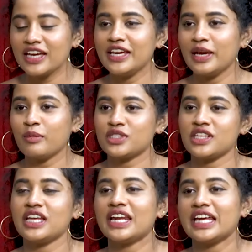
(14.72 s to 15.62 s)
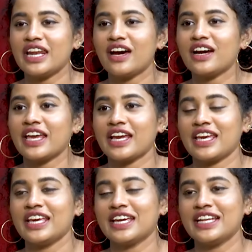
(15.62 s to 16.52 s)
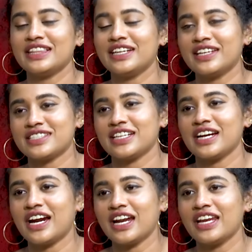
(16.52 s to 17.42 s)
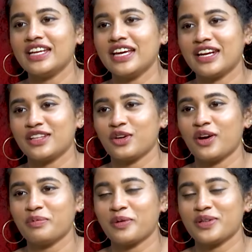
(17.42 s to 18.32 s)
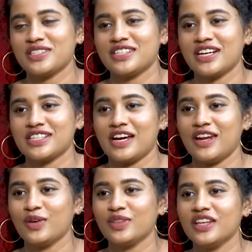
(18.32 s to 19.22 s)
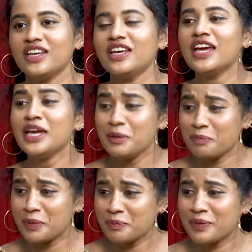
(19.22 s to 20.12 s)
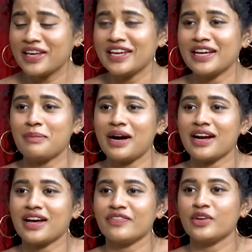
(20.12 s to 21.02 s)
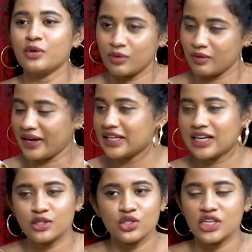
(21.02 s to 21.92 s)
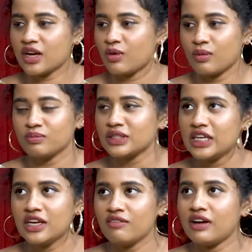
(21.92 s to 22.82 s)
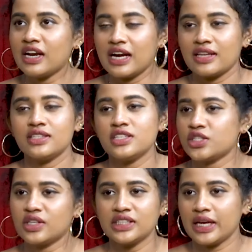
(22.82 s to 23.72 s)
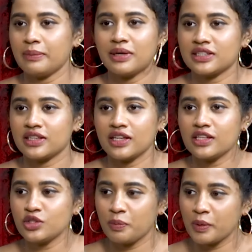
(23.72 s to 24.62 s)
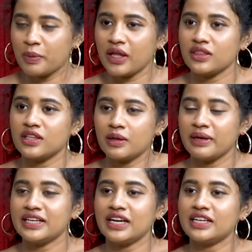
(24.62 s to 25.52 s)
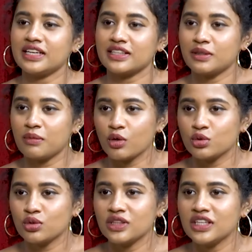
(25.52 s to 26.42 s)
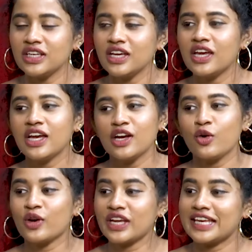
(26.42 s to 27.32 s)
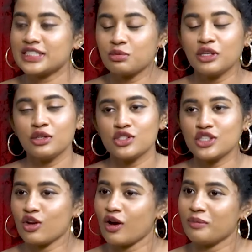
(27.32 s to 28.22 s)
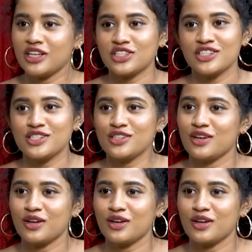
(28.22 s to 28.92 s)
గేమ్ అని ఎలా ఇంకా ఎంత ఇంట్రెస్టింగ్ ఆడాలి అన్న థాట్ ప్రాసెస్ నాకు చాలా ఉంది ఇప్పుడిప్పుడే ఇంకా బాగా అందరూ వైల్డ్ కార్డ్స్ వచ్చాక వాళ్ళని అర్థం చేసుకోవడానికి టైం పడుతుంది కదా సో ఇప్పుడిప్పుడే అందరి మెంటాలిటీ అర్థం అవుతుంది ఓకే నెక్స్ట్ వీక్ నుంచి నామినేషన్స్